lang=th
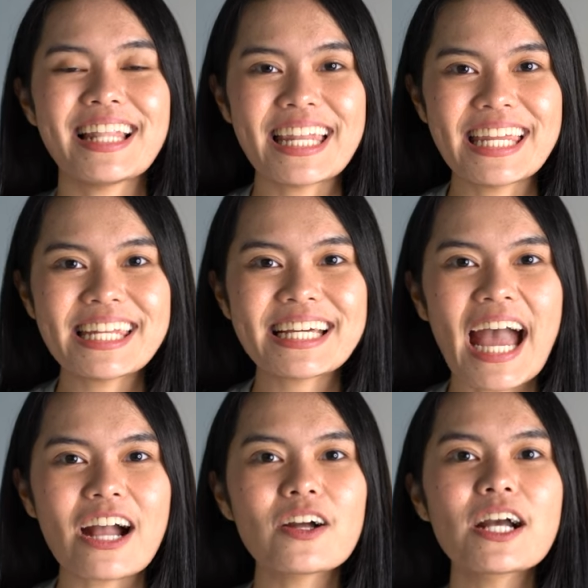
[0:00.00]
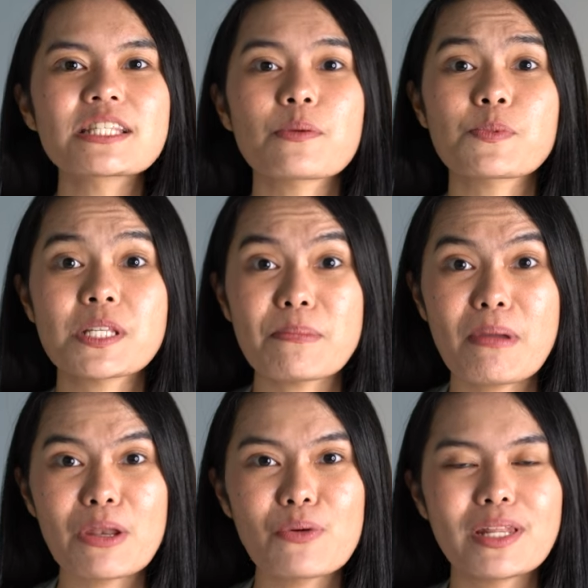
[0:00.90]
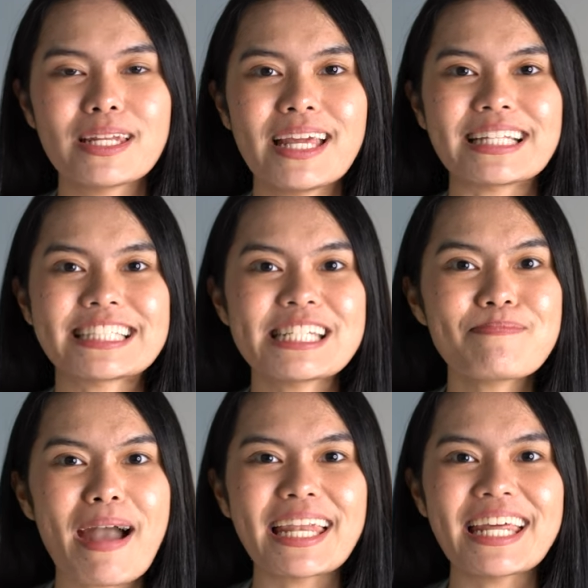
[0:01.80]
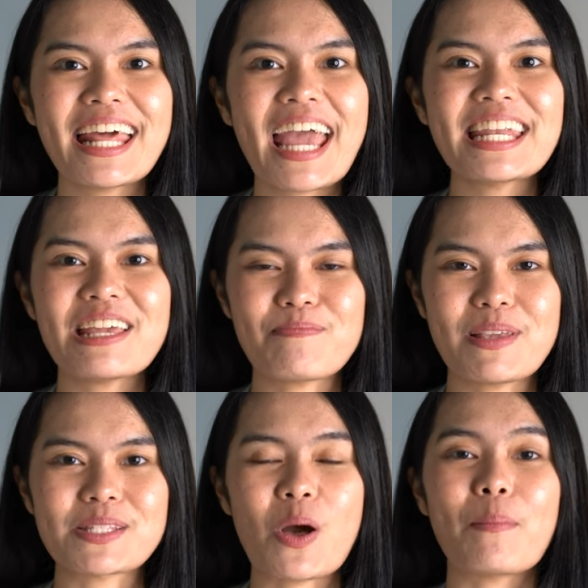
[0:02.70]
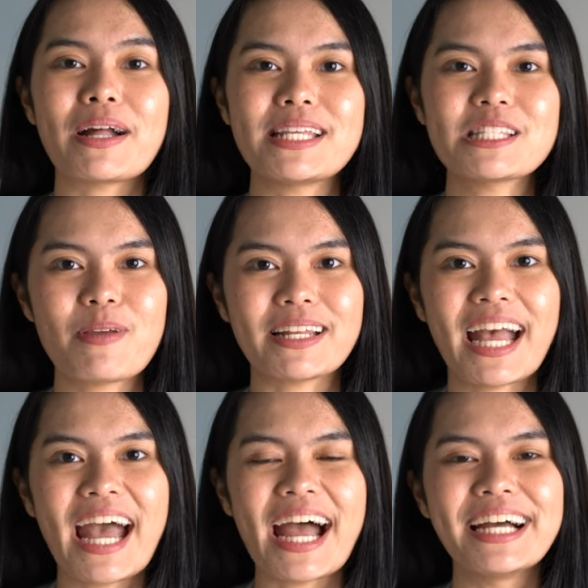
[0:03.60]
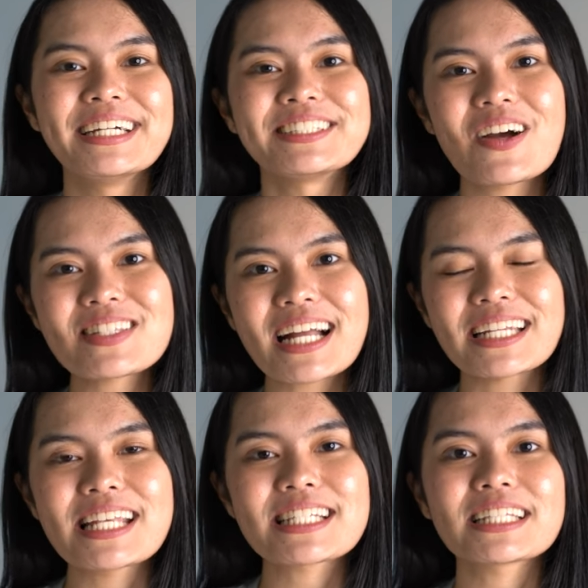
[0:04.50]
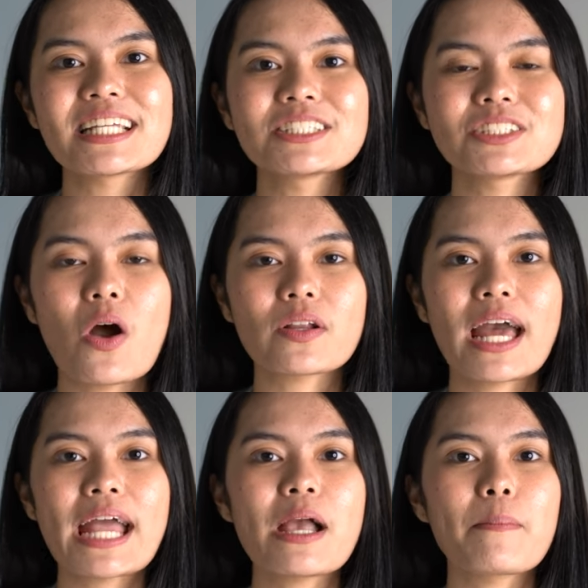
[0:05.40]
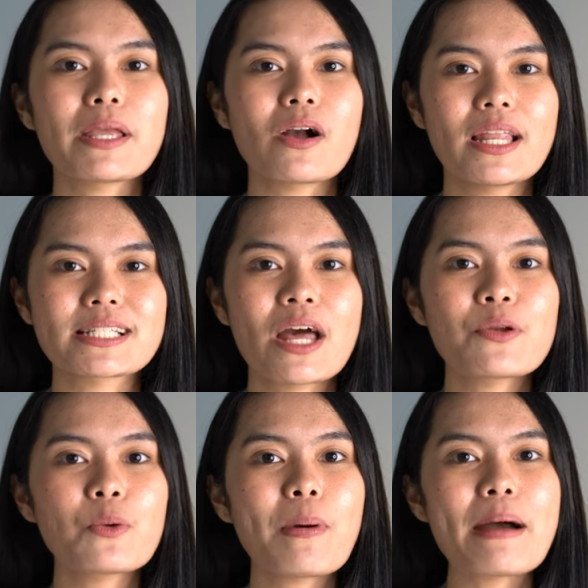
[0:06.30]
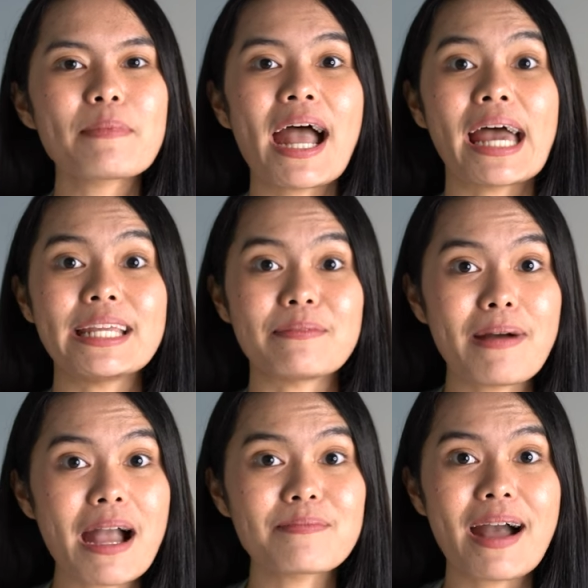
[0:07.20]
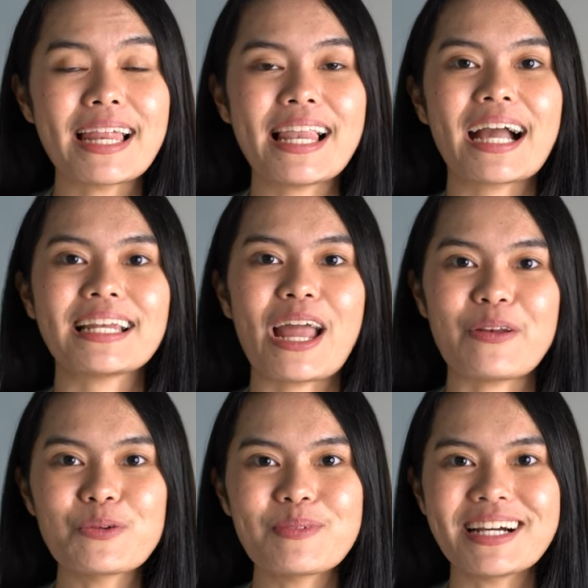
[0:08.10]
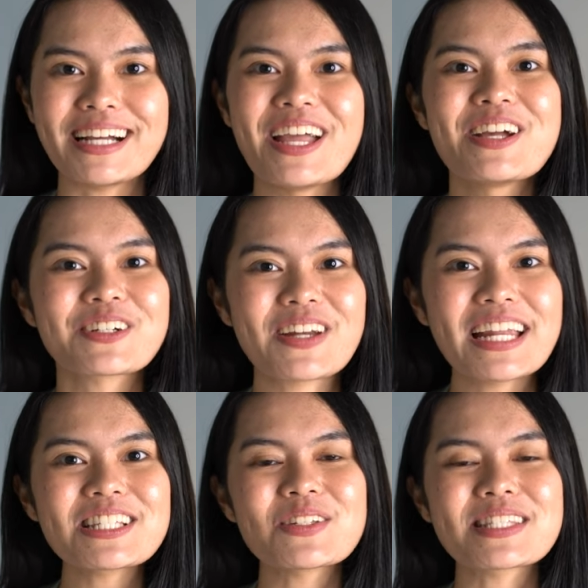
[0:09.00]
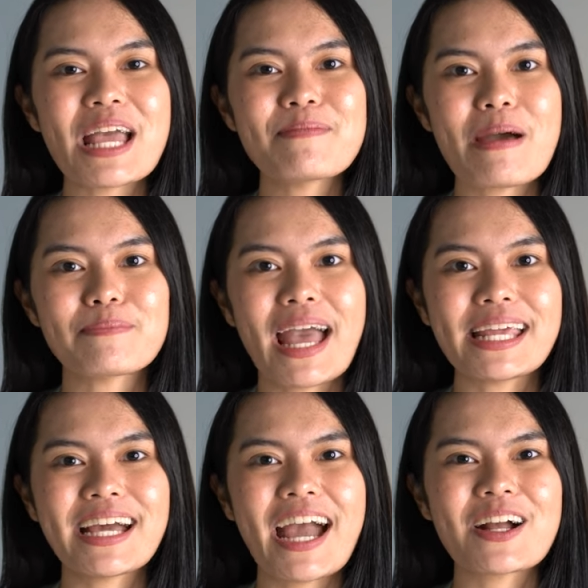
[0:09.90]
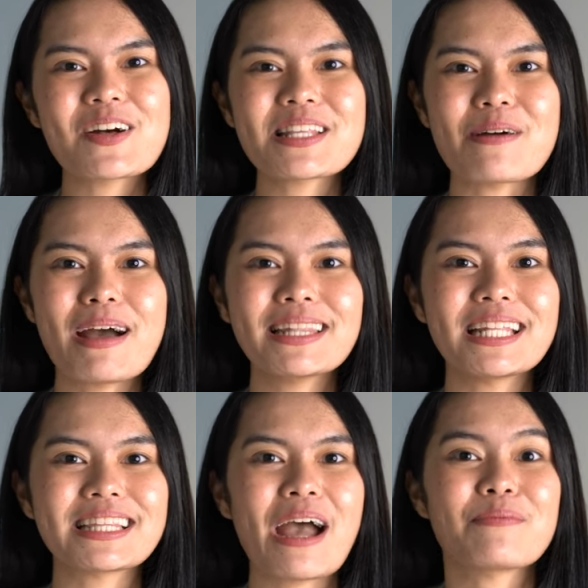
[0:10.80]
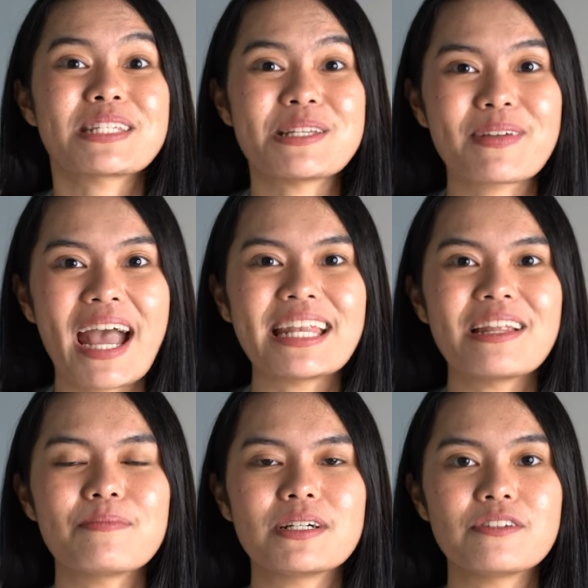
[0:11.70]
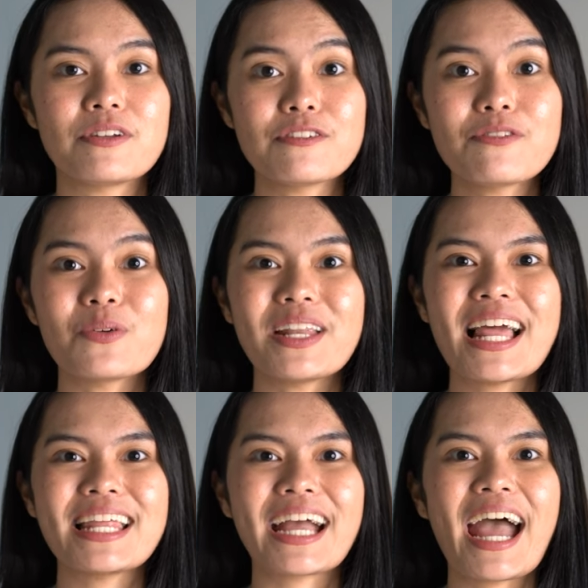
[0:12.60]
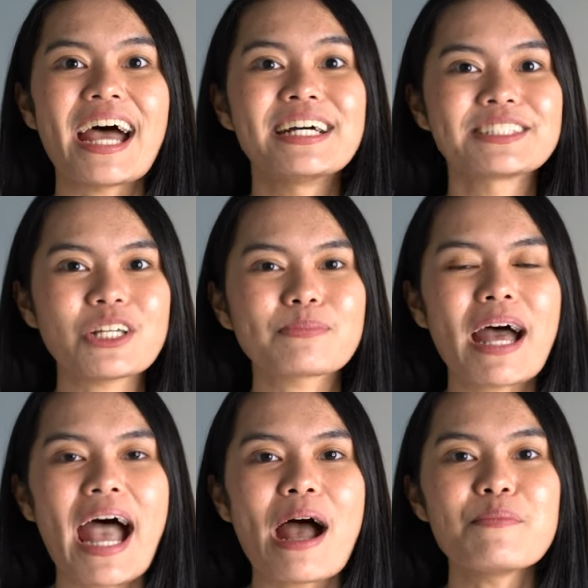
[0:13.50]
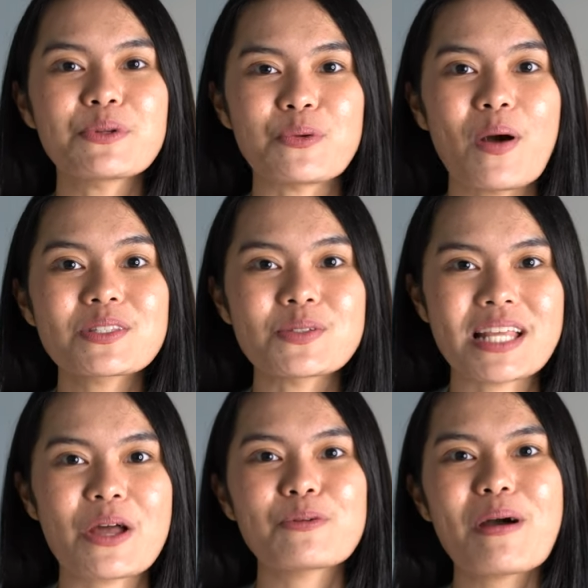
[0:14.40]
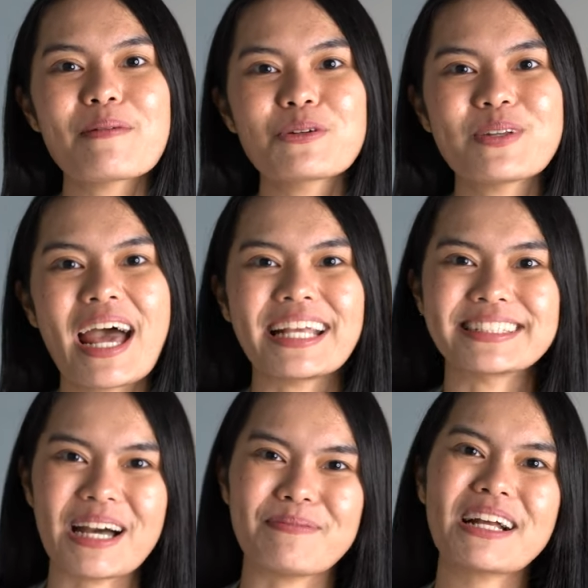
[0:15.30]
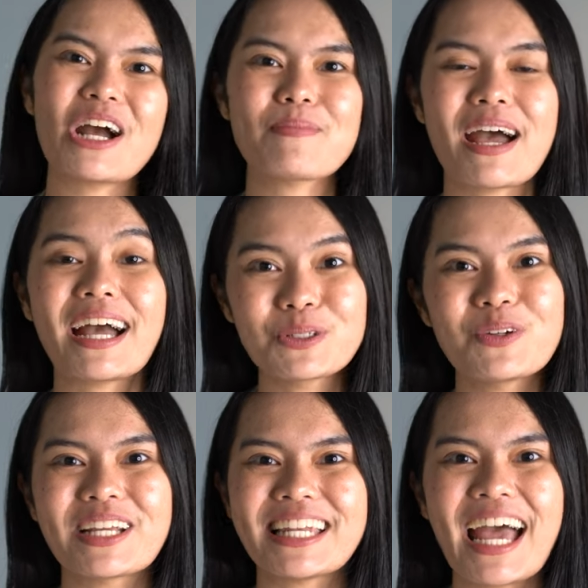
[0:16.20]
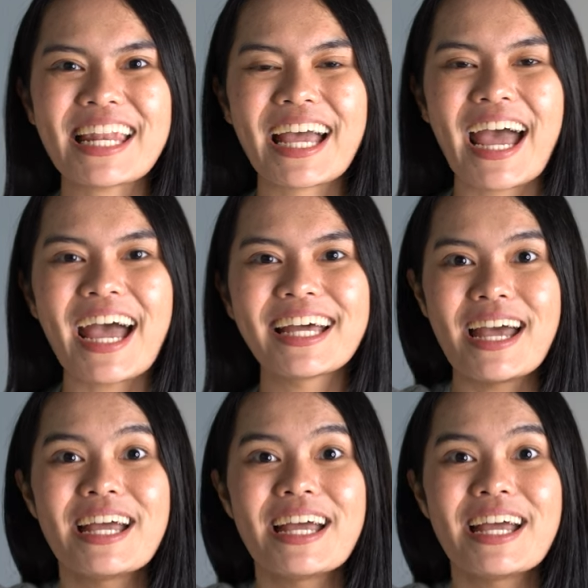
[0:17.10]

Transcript: และนี่นะคะก็คือสิบสี่เมนูเด็ดๆที่มาแน่ๆในปี สองพันยี่สิบเอ็ด ค่ะนอกจากนี้ Shutterstock นะคะยังมีคอลเลกชันรูปภาพอาหารอีกมากมายหลากหลายรูปเลยใครที่สนใจแบบไหนนะคะก็สามารถติดตามทีมงาน นัมเบอร์ ยี่สิบสี่ ได้เลยค่ะสอบถามหรือว่าสนใจรูปภาพรูปใดสามารถเข้ามาพูดคุยกันได้นะคะ